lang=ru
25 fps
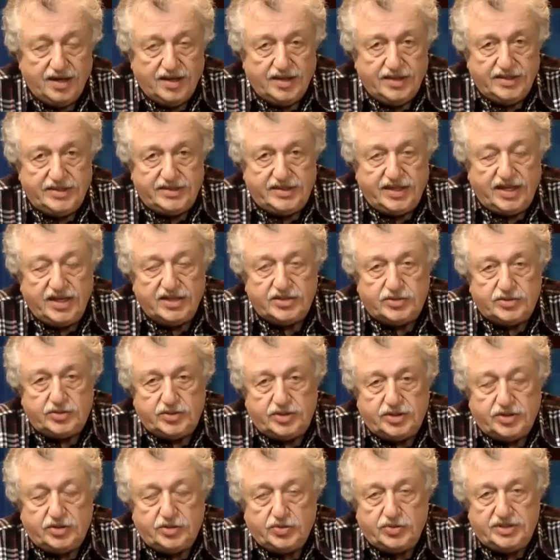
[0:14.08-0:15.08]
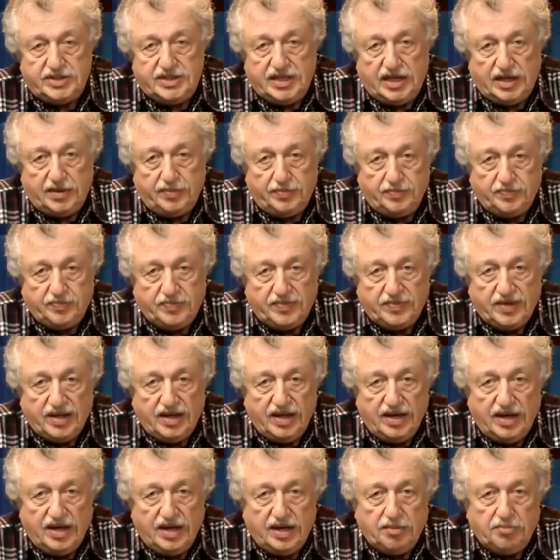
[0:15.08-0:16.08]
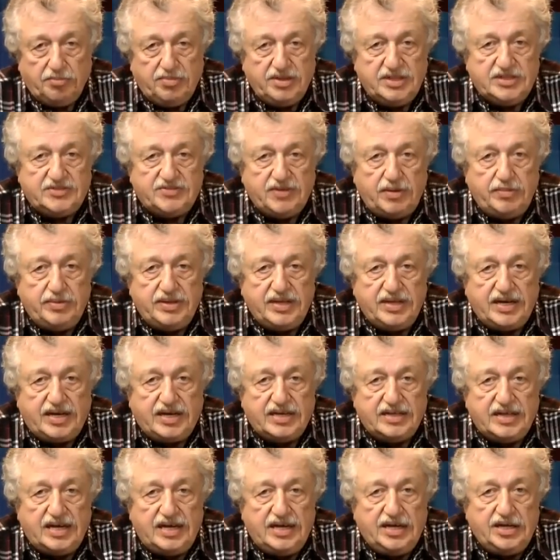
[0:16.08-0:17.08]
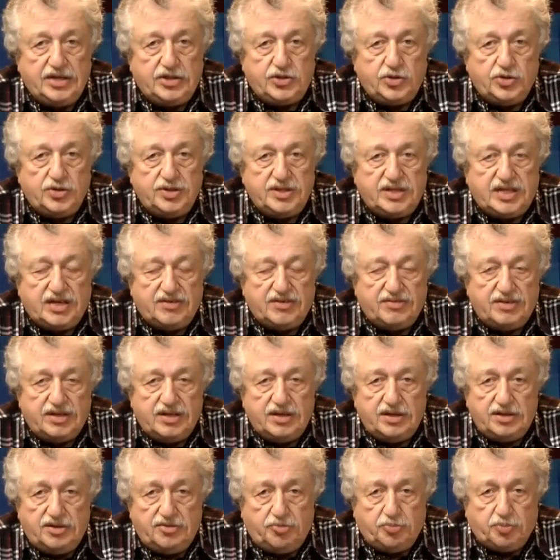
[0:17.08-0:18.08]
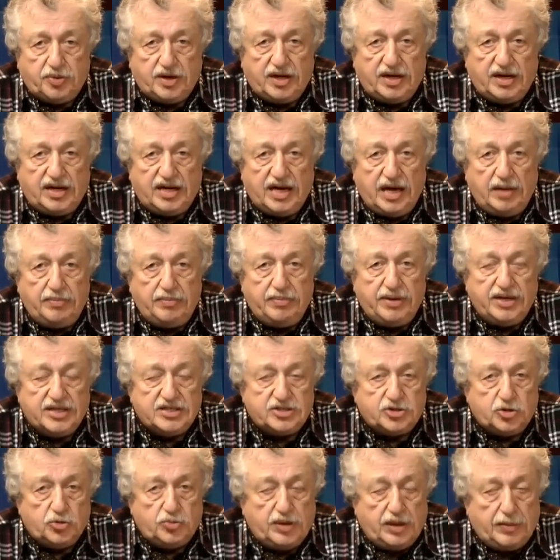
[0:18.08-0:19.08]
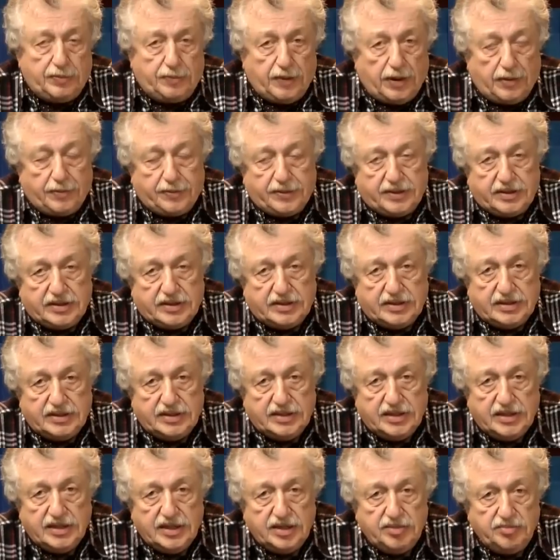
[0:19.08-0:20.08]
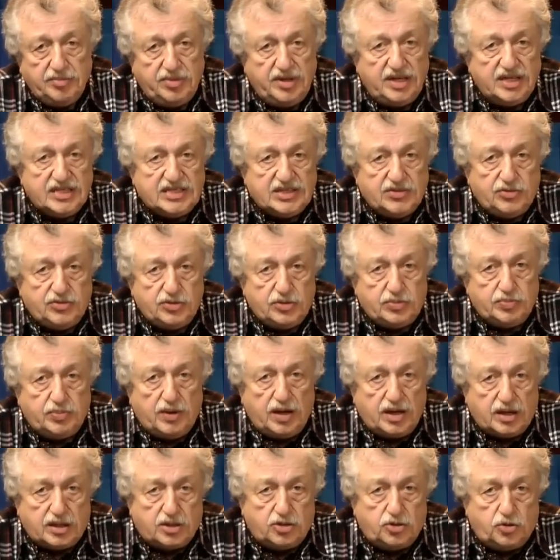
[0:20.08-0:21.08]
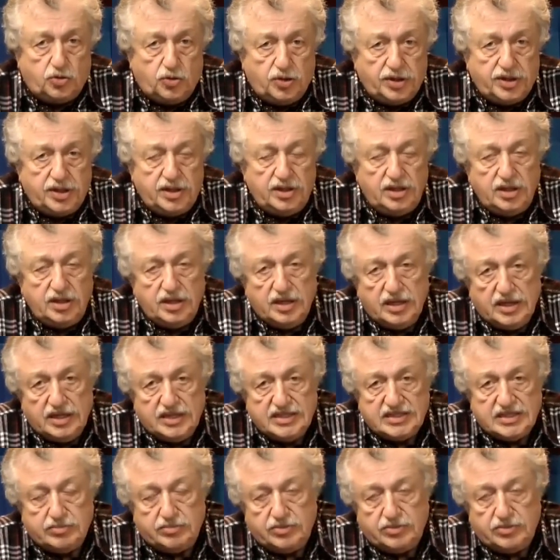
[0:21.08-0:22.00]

Здравствуйте, друзья! Мы с вами на канале Итон ТВ в программе «Особая папка». Меня зовут Марк Гурин, со